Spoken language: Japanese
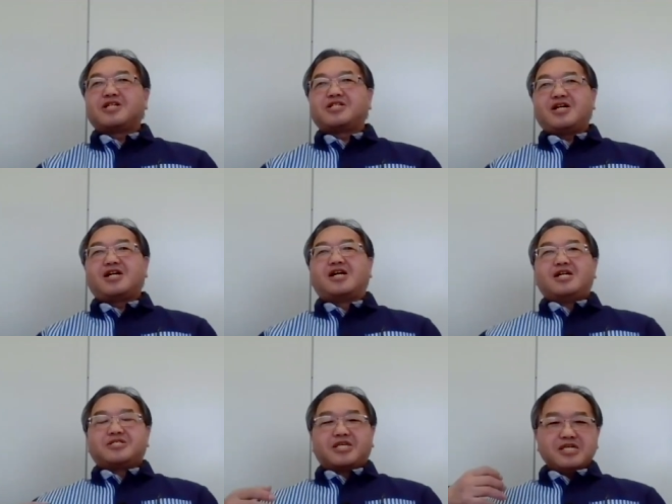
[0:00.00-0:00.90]
から
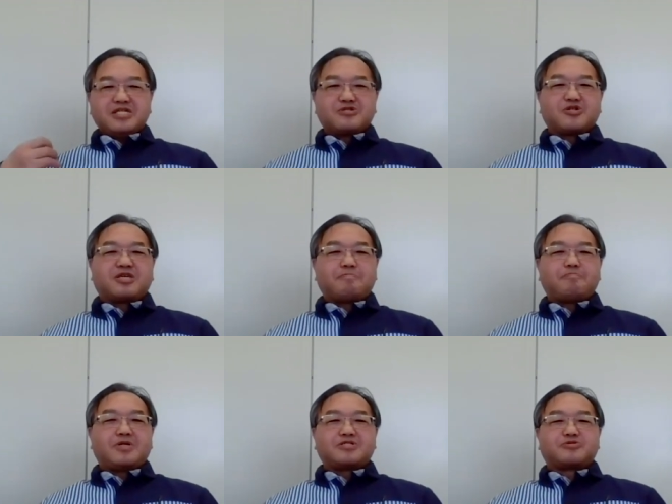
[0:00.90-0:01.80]
電気を引っ
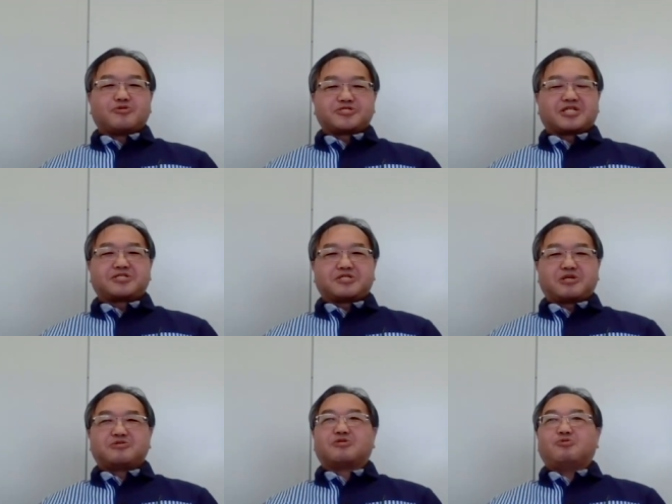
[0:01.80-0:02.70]
張る動作っ
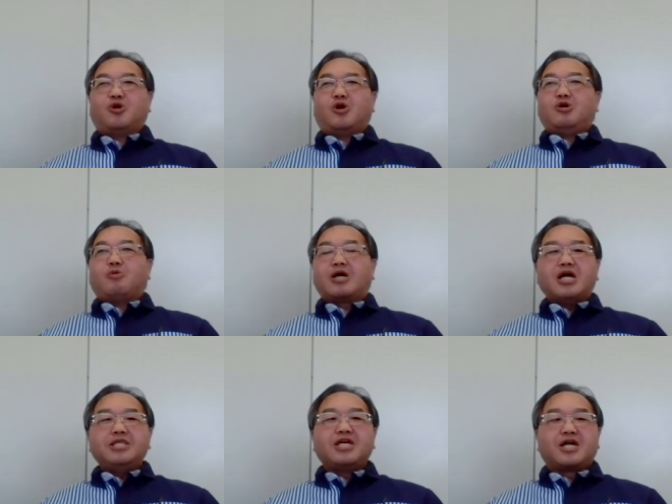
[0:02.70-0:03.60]
ていうのも分
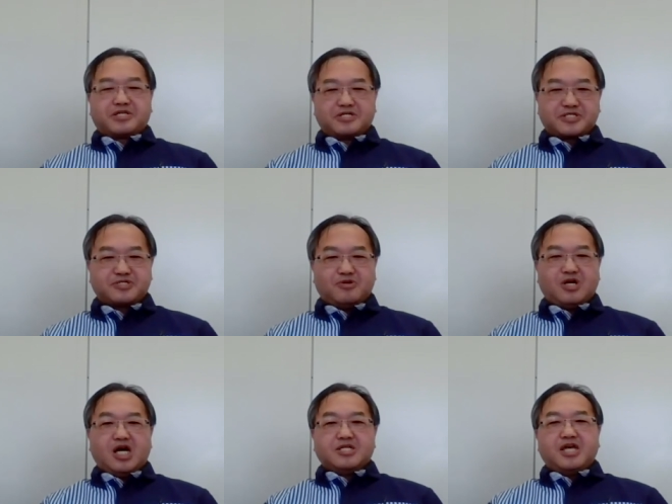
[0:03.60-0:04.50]
かんなかったんですよ
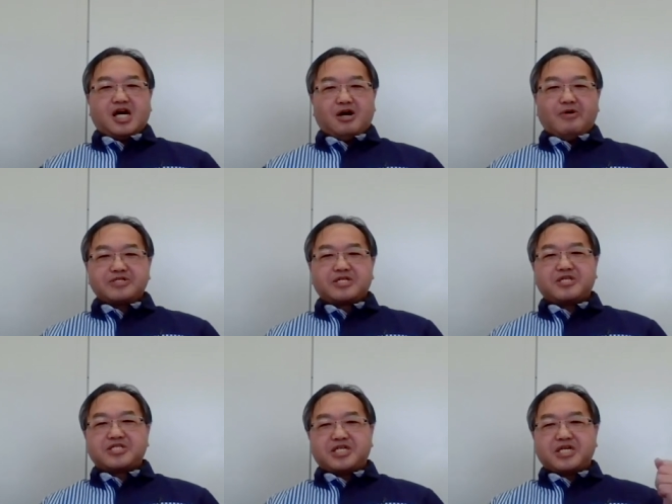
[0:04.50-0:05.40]
で慌て
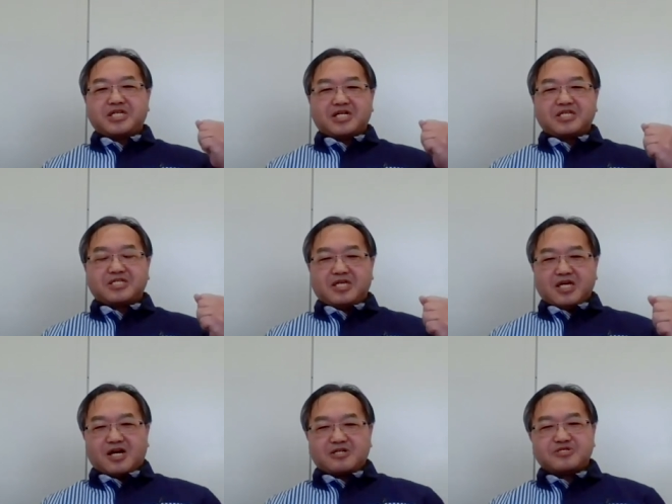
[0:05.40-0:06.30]
てディギラー
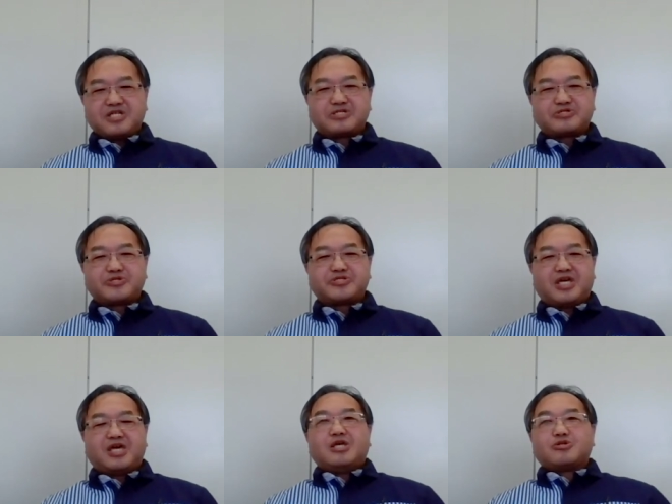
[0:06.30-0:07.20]
に確認取っ
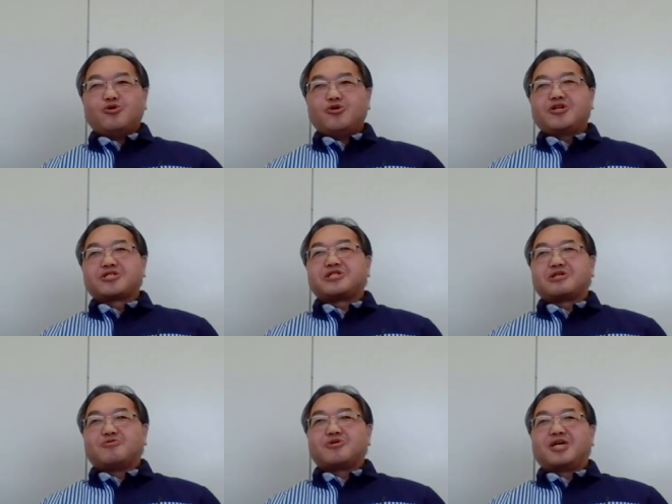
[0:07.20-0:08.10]
てどうやったらこ